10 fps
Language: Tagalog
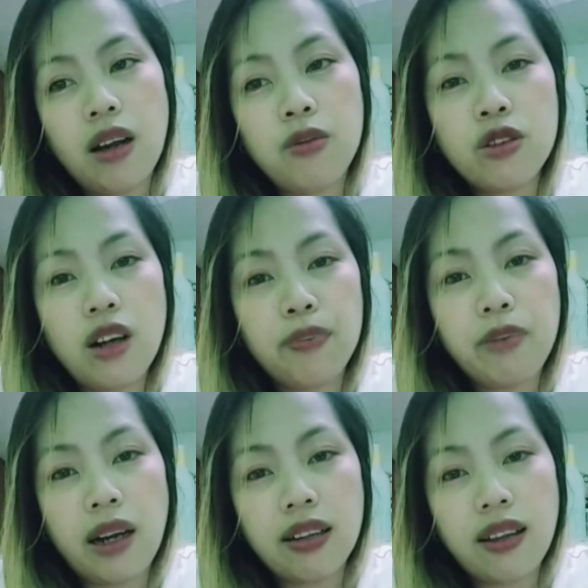nauso na
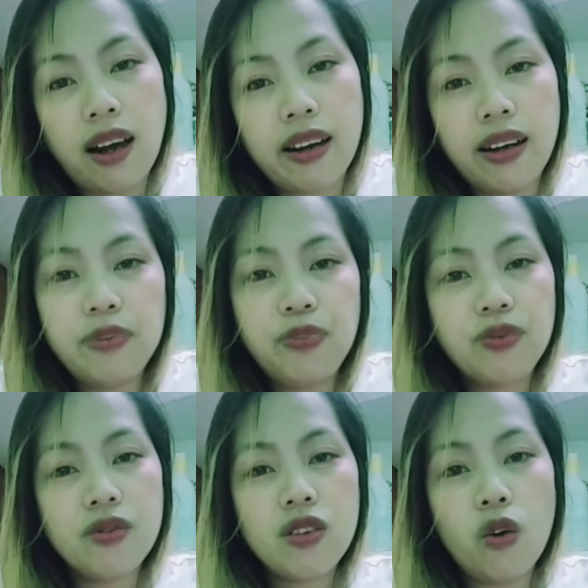ang baliktaran.
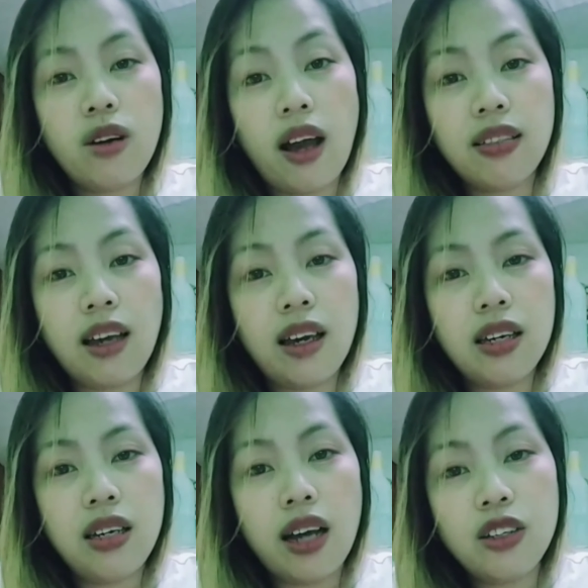Kung dati
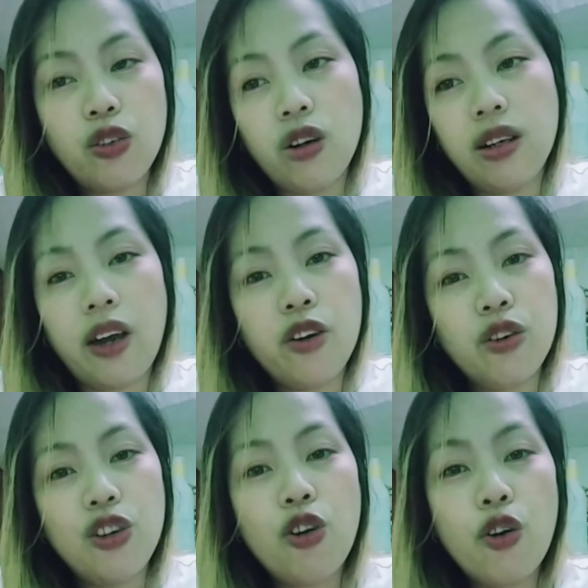idol,
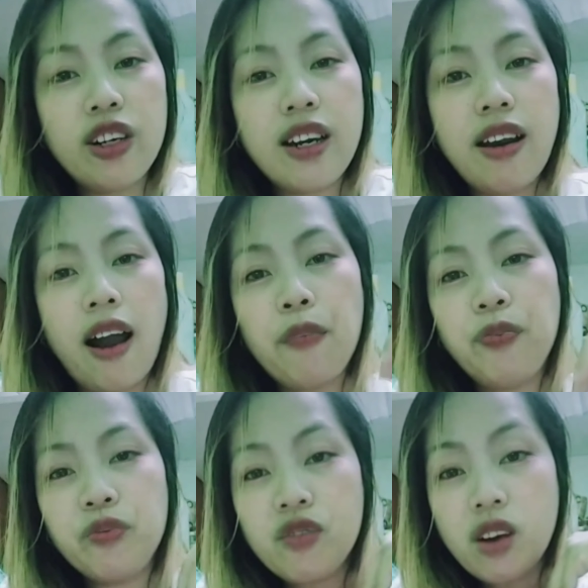ngayon lodi
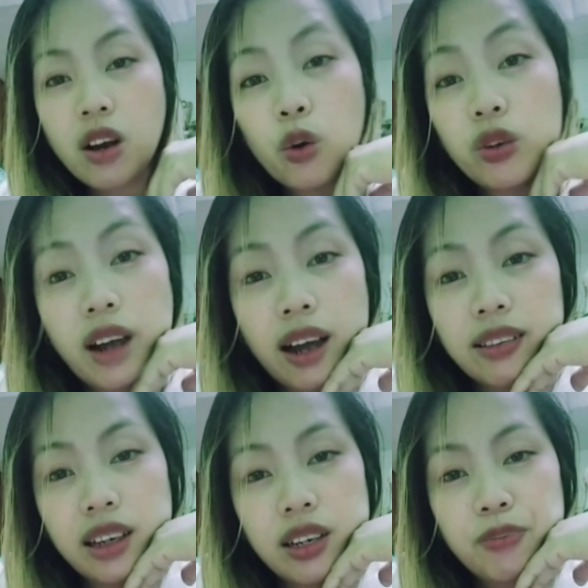na. Kung
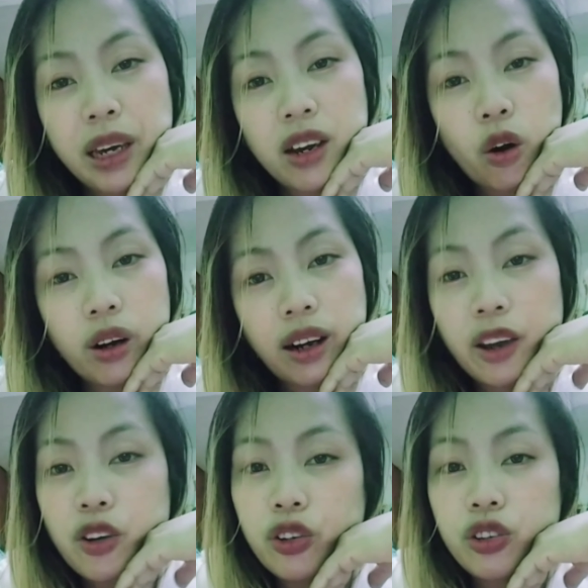dati mayor,
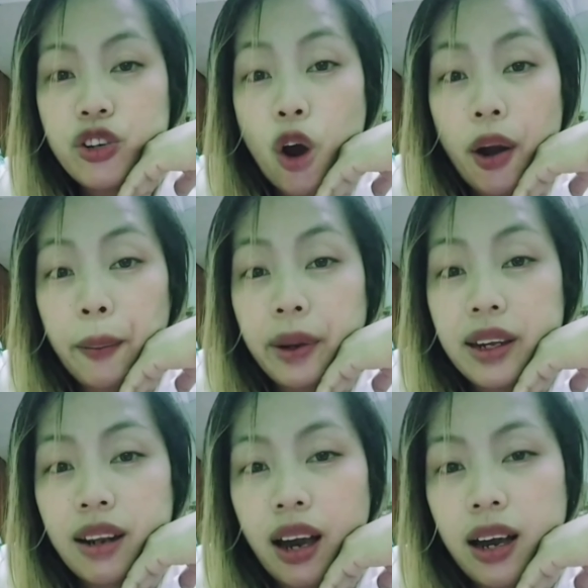ngayon
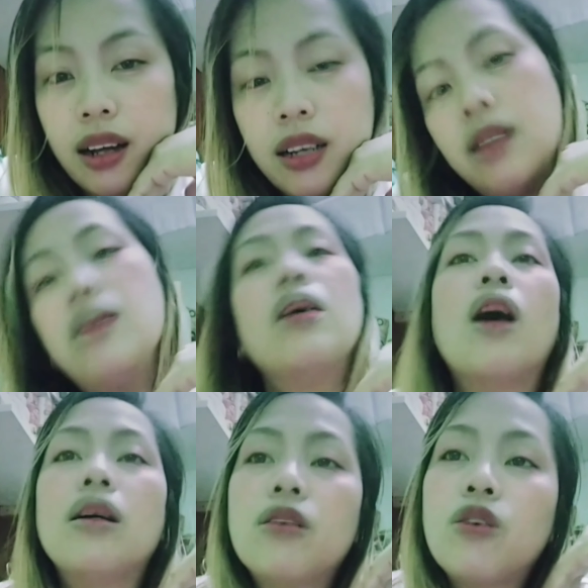yorme na.
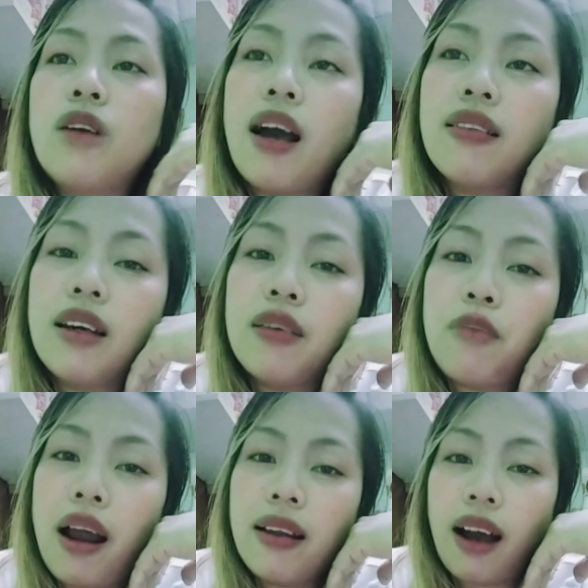At dati
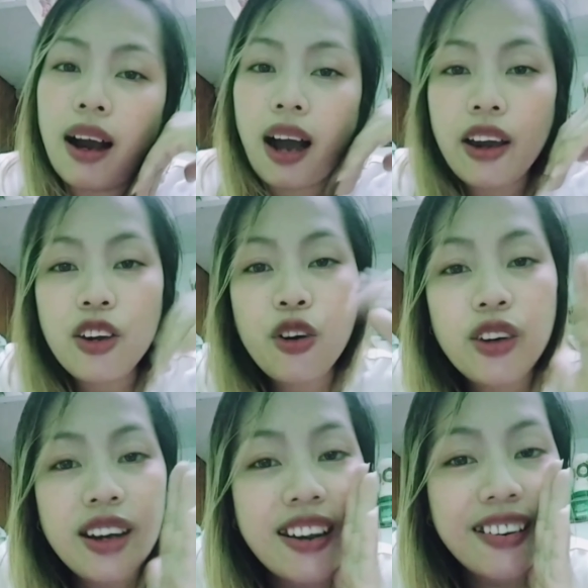mahal ka,
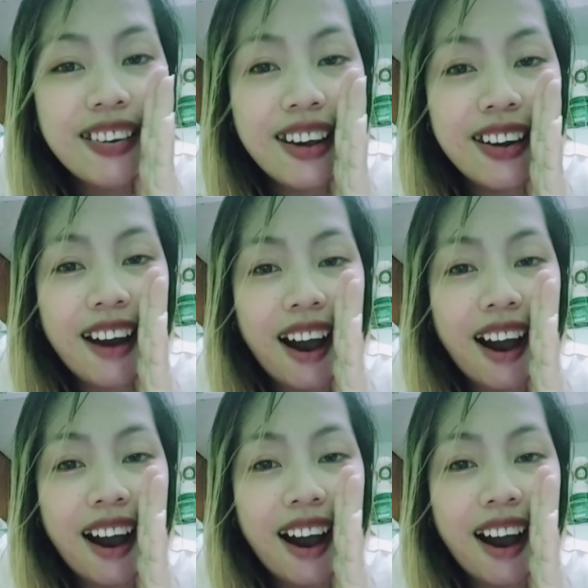ngayon hindi